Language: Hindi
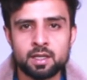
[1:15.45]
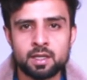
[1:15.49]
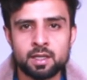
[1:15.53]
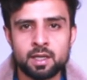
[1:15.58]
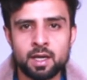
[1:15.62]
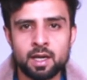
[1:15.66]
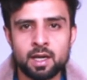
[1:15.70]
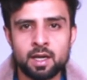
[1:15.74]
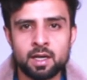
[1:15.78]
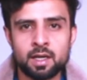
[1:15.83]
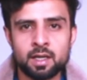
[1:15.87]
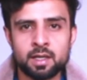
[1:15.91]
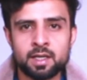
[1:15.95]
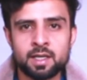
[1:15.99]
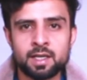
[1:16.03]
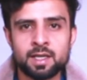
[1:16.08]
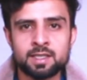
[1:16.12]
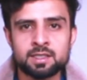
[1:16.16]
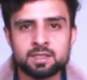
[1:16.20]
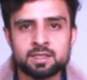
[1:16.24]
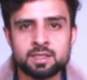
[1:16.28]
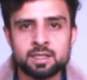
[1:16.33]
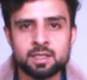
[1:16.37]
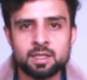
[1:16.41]
या के
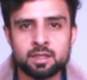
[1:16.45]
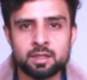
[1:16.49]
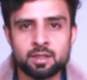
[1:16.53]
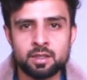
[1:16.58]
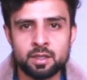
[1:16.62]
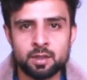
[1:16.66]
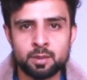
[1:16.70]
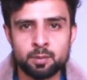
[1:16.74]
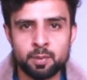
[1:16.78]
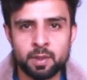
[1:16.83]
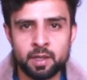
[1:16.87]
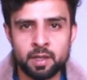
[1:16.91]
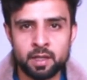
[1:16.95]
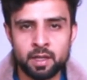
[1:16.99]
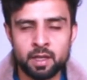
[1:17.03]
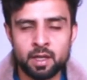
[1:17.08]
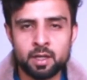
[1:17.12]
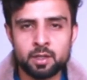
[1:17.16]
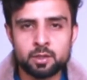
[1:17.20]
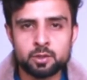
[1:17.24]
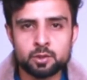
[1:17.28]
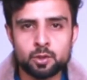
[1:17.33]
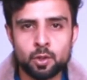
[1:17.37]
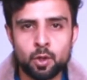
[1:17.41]
एस सी हंड्रेड में
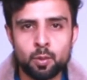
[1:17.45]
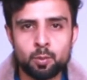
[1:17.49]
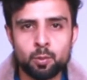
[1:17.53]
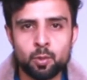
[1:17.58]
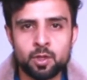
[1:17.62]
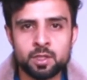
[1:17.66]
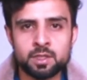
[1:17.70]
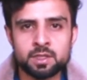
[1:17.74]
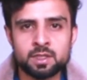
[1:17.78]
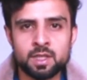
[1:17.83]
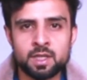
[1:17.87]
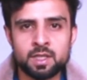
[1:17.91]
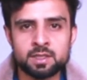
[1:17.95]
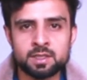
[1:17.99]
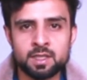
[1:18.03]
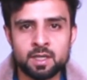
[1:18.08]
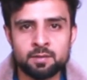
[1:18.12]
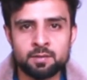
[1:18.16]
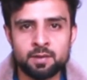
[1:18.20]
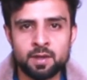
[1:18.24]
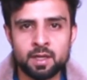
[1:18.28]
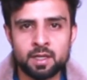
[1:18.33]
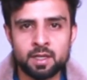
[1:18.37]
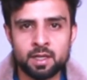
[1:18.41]
सौ पॉइंट्स का
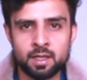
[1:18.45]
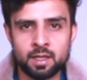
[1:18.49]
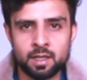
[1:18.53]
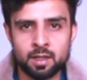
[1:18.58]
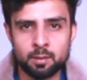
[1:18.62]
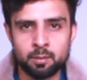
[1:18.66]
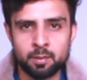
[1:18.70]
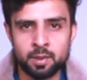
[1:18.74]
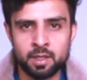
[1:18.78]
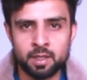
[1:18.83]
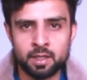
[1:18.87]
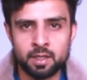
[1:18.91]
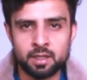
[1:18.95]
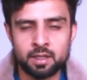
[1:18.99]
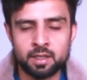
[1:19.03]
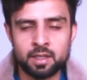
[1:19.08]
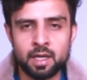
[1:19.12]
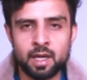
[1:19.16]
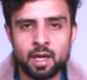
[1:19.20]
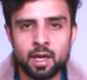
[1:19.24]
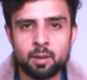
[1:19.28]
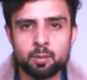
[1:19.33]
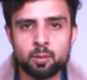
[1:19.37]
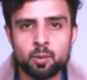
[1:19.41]
इजाफा या कमी
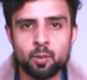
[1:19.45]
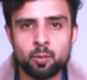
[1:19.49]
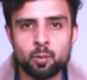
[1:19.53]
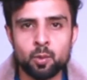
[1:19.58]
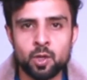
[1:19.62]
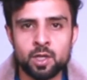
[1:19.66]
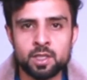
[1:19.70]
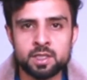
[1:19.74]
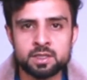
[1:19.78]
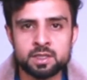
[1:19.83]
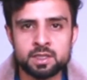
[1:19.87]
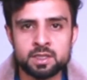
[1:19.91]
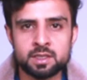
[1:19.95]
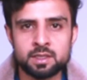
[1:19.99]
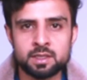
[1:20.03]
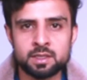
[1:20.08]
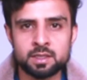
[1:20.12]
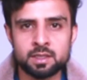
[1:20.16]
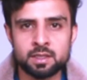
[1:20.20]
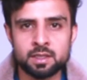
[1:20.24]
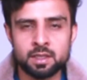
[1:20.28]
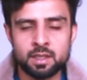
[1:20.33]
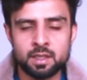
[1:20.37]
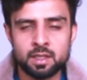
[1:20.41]
ये आपको पॉइंट्स की
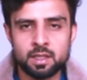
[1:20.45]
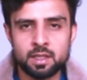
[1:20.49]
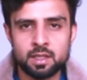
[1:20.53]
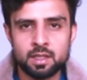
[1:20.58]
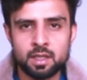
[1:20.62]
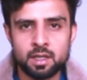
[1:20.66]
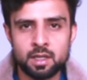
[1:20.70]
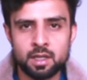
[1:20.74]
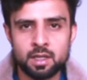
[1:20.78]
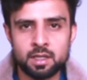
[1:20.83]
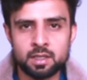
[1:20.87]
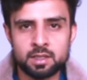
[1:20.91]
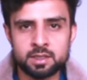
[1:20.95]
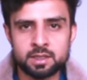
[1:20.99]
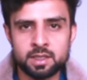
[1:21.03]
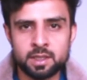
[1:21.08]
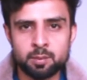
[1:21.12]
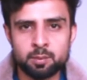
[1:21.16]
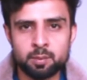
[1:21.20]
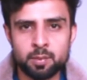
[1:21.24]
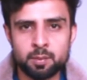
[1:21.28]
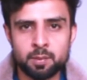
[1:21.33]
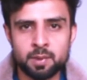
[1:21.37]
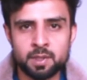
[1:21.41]

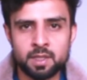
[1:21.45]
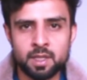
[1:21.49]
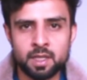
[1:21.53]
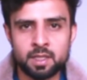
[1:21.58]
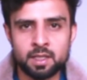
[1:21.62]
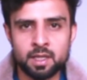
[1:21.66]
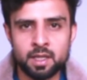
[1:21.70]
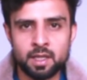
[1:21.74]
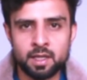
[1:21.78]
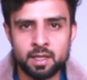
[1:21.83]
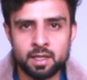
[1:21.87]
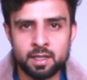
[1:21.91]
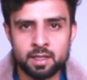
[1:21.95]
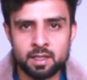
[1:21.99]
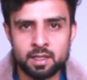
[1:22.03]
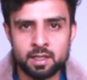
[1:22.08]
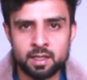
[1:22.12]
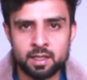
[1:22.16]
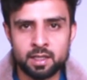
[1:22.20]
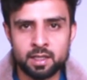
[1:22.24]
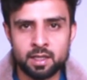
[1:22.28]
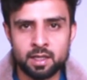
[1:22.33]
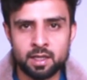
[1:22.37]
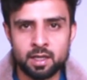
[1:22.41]
शेप में बताता है कि